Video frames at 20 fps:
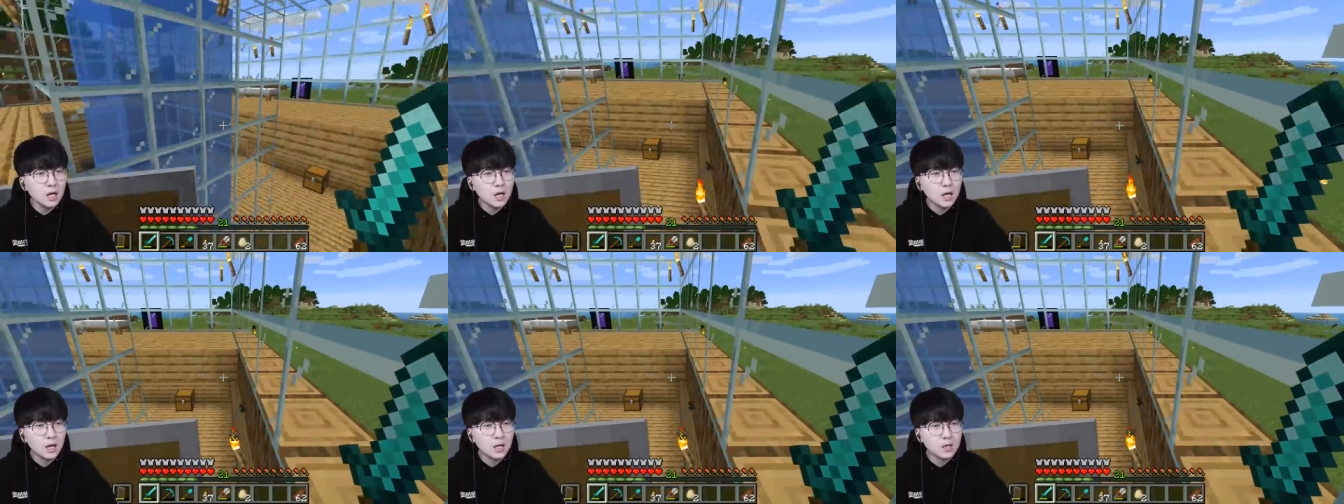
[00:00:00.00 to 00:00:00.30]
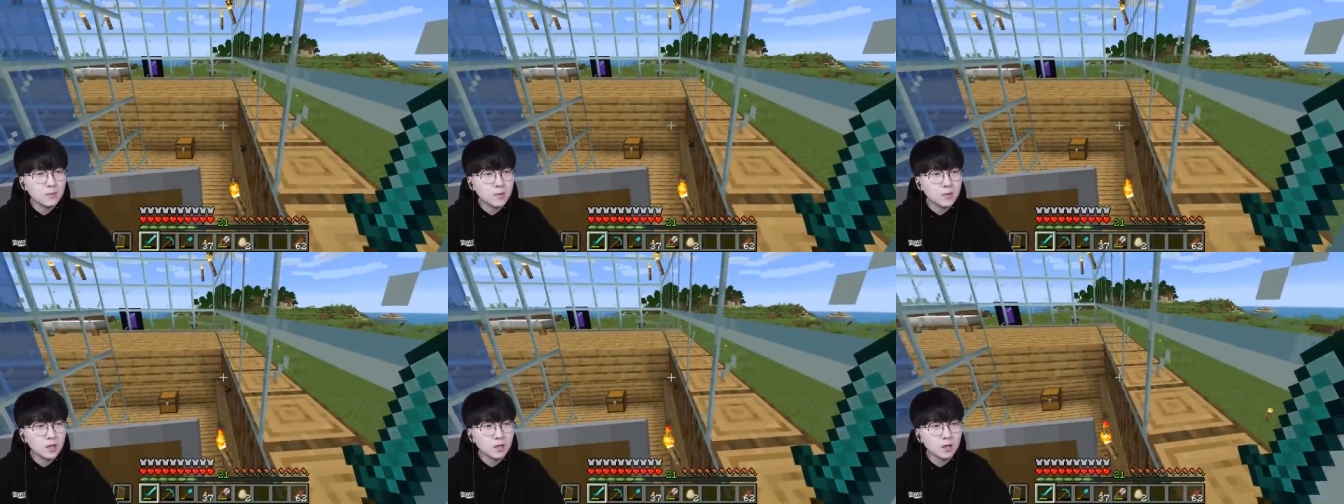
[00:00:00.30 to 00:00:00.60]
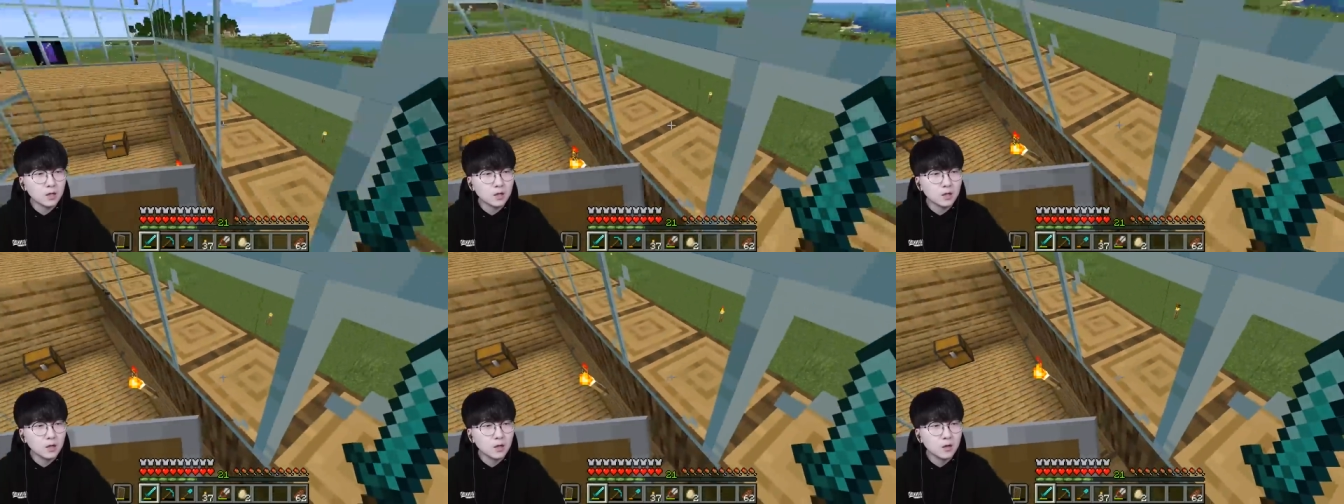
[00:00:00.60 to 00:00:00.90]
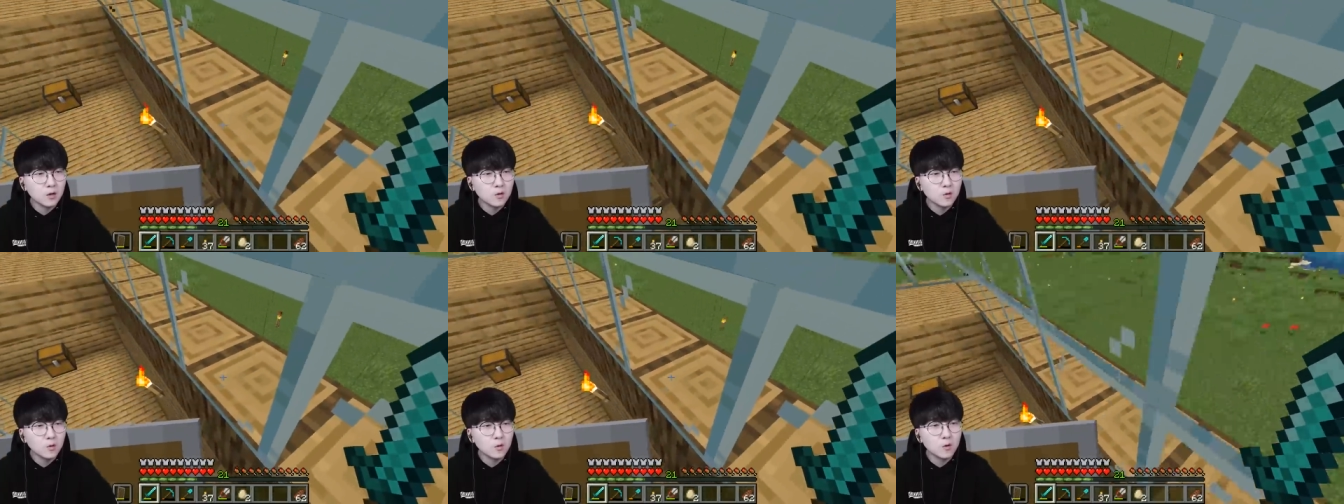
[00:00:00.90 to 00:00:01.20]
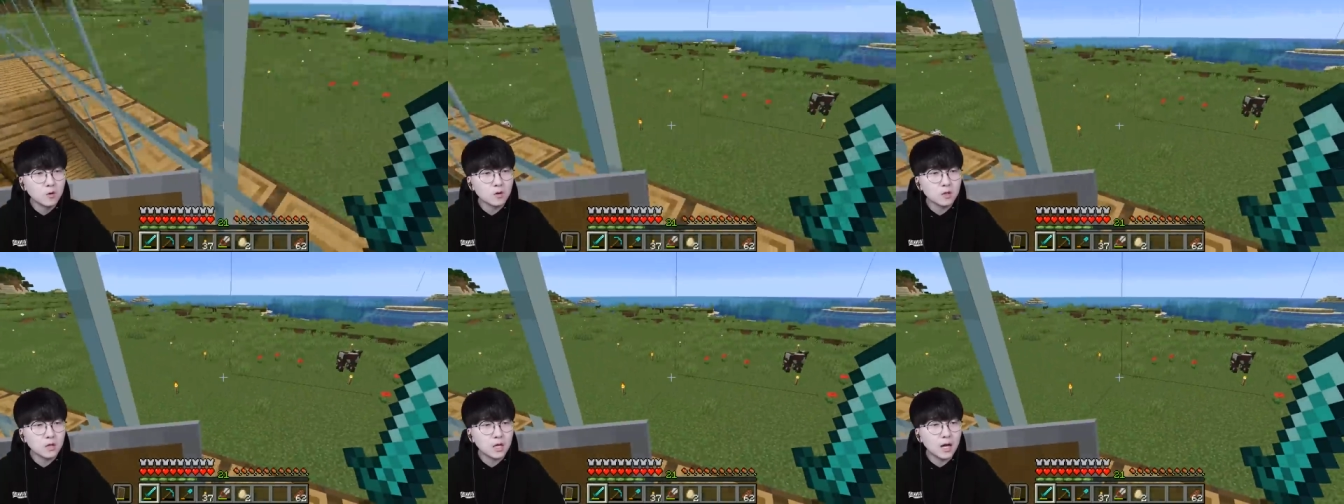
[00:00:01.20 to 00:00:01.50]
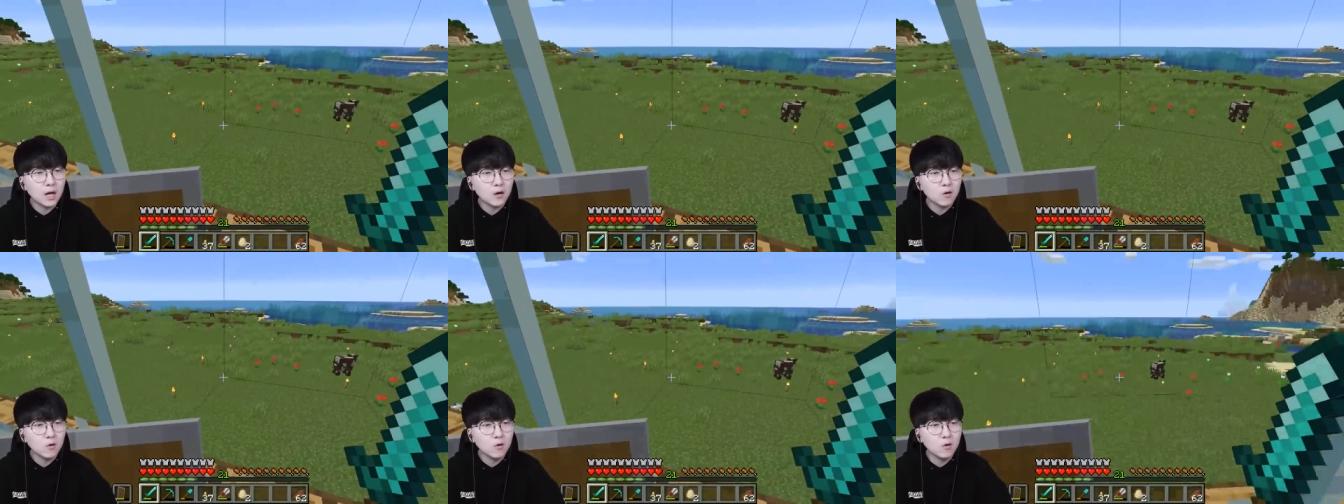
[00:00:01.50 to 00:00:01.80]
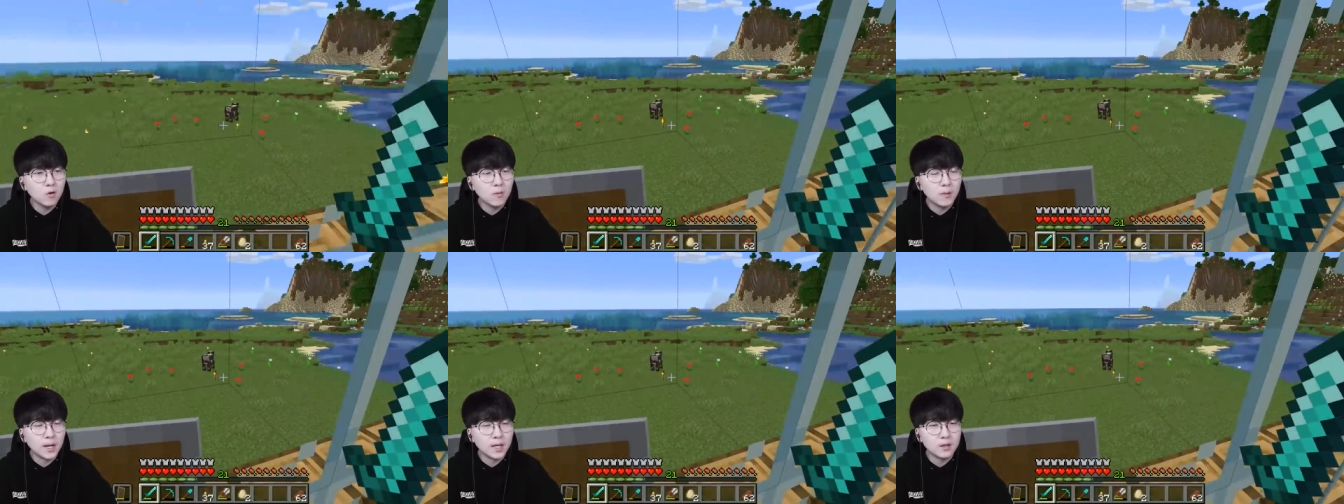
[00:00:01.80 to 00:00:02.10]
아니면은 또
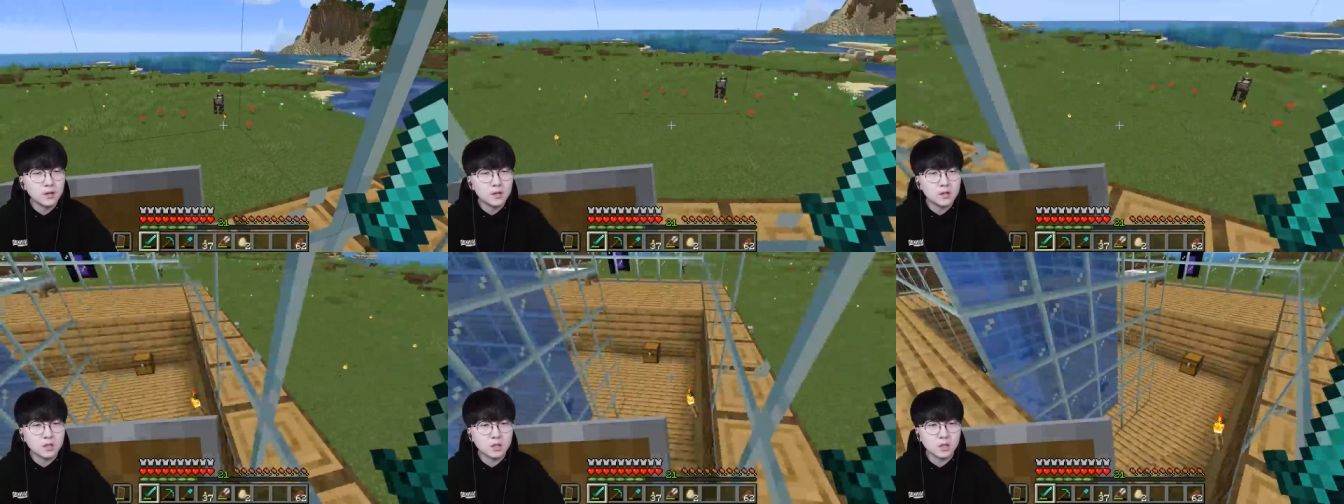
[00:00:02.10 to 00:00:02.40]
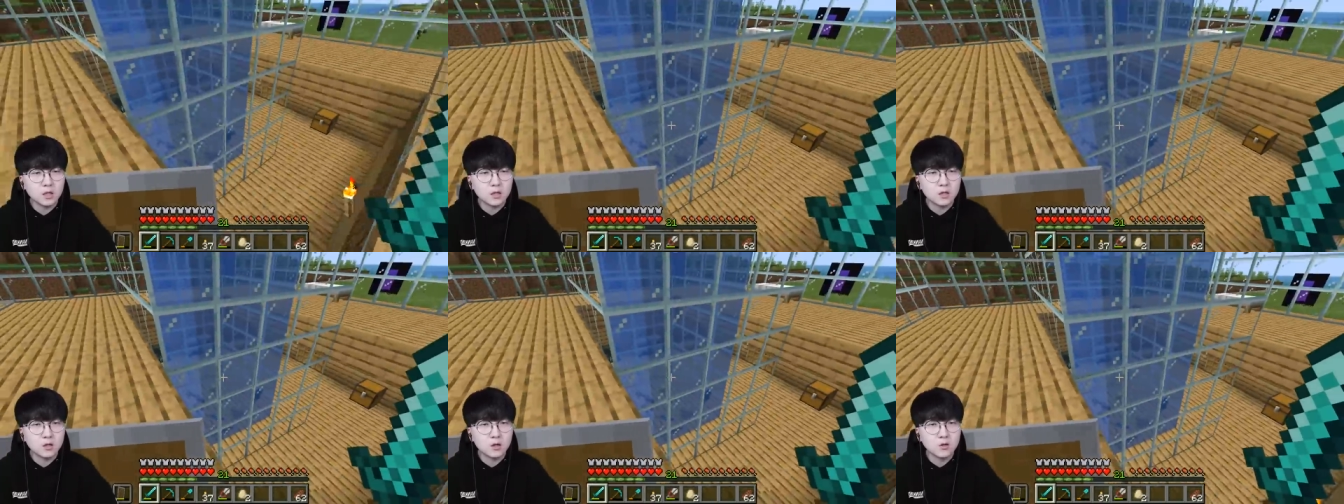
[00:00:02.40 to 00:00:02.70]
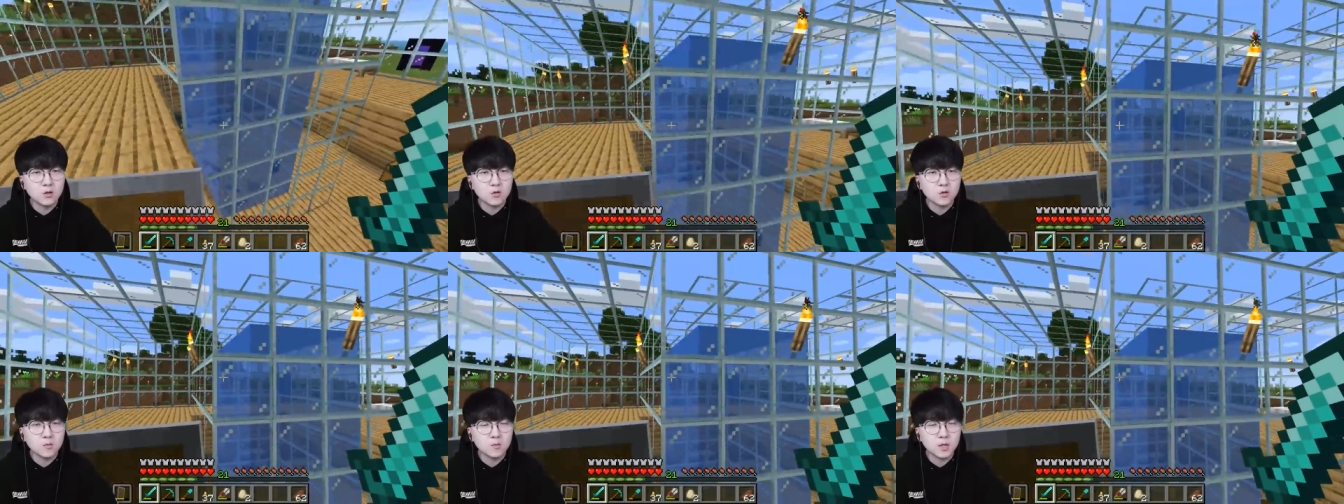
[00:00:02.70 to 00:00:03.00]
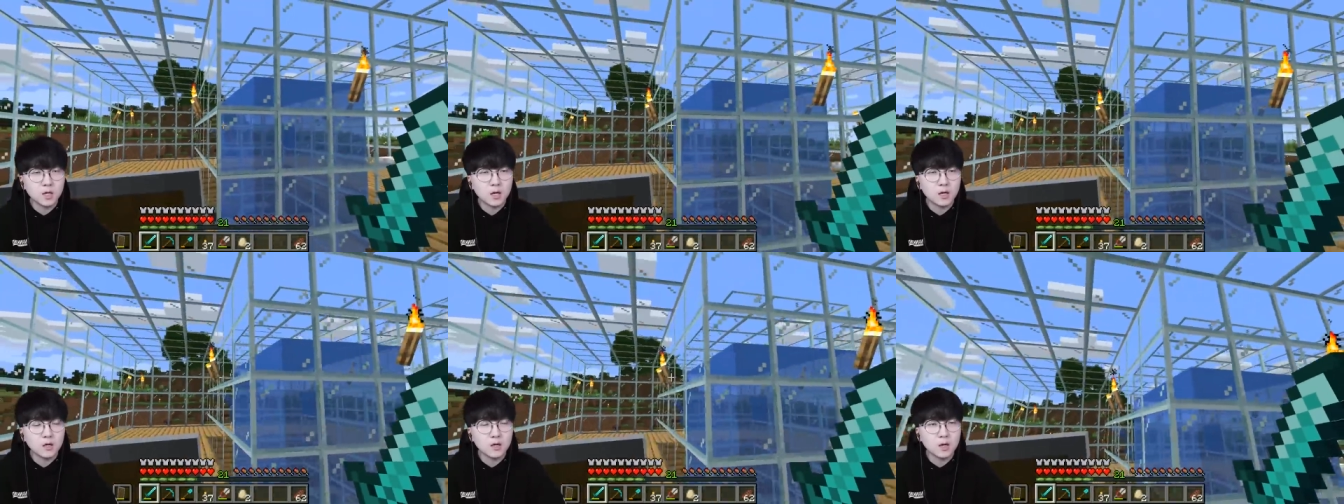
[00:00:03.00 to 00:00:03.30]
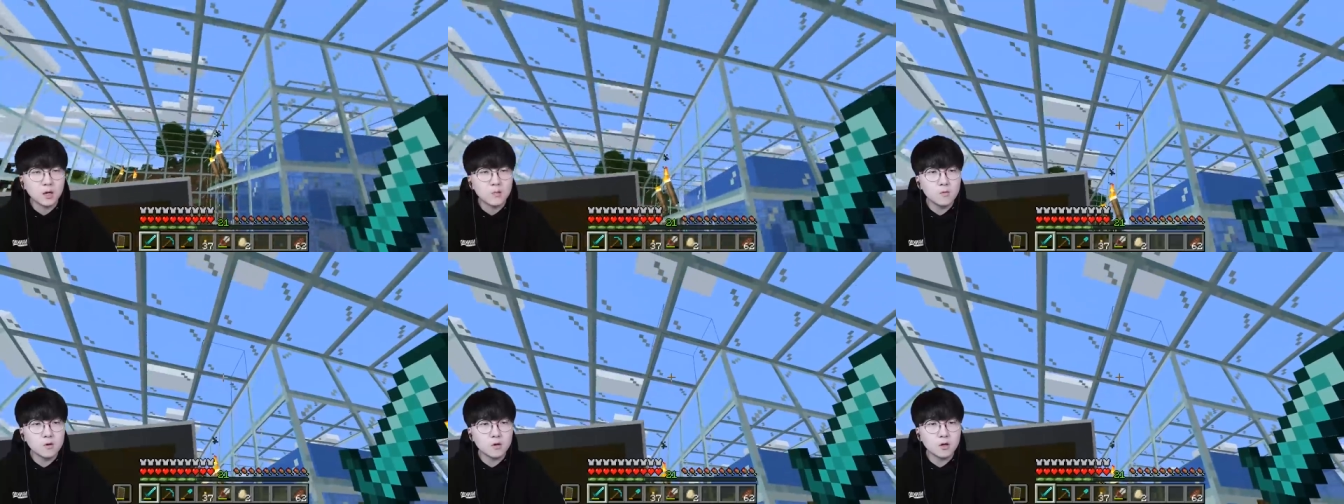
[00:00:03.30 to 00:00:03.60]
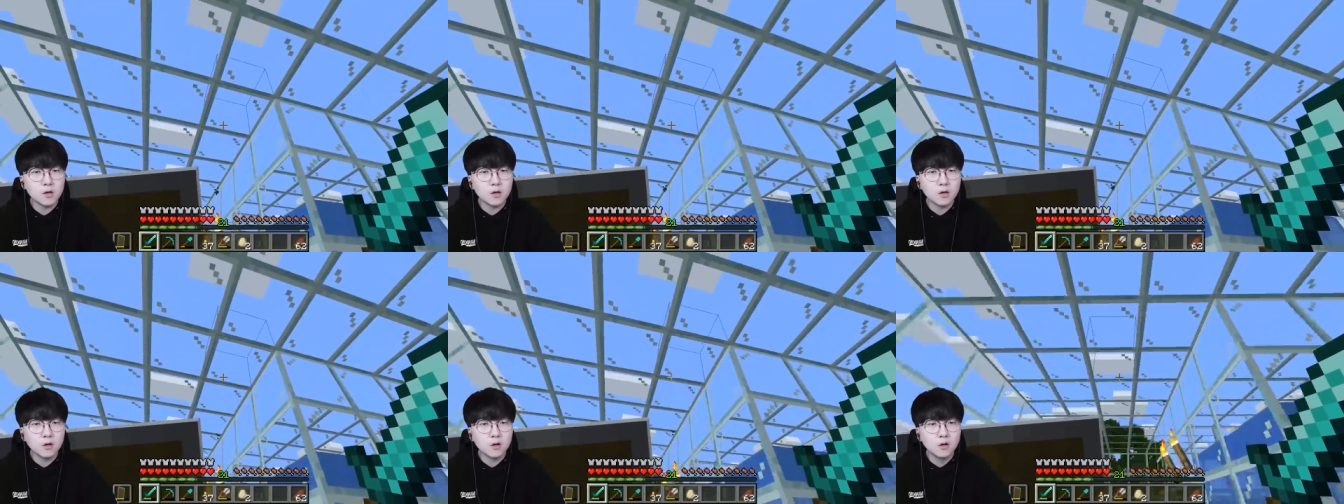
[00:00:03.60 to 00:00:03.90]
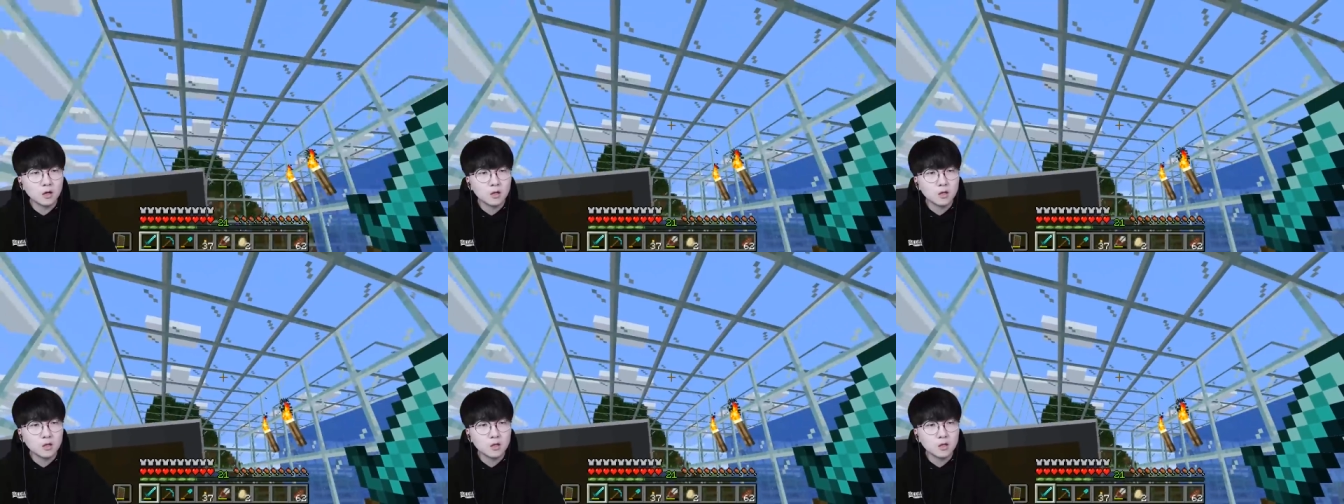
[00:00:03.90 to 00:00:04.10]
따로 만들지 그거는 좀 생각을 해볼게요